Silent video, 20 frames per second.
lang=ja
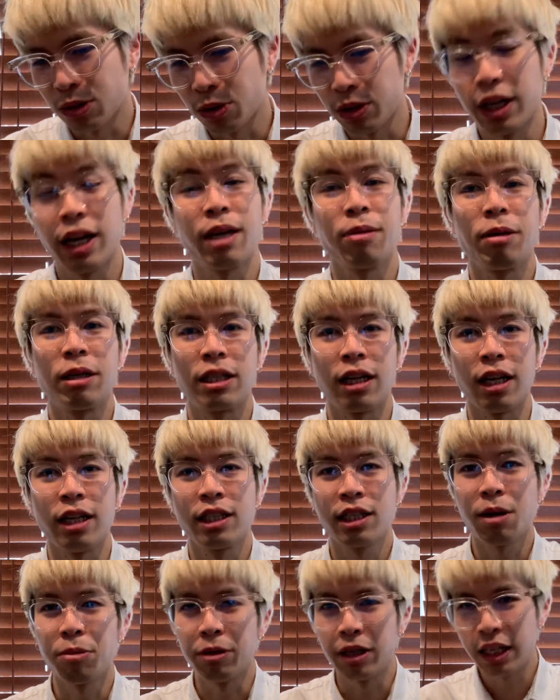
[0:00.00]
想を抱きましたね。
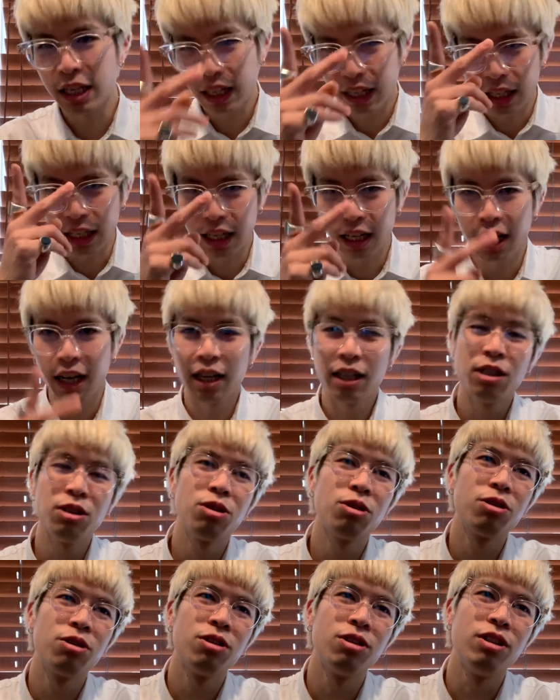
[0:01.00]
しかも 2, 2回連
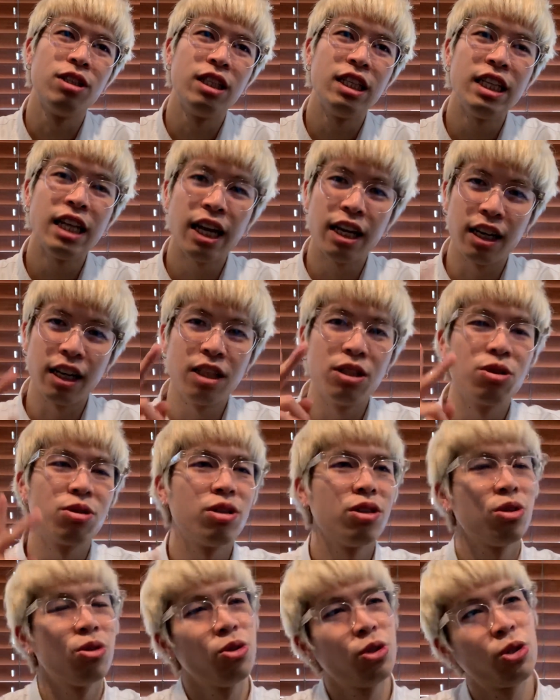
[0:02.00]
続、2年連続
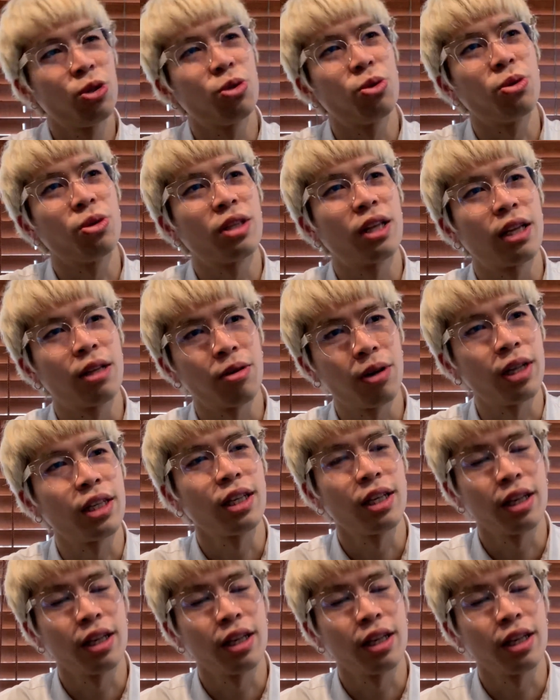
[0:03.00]
でその賞を取ったとか言っ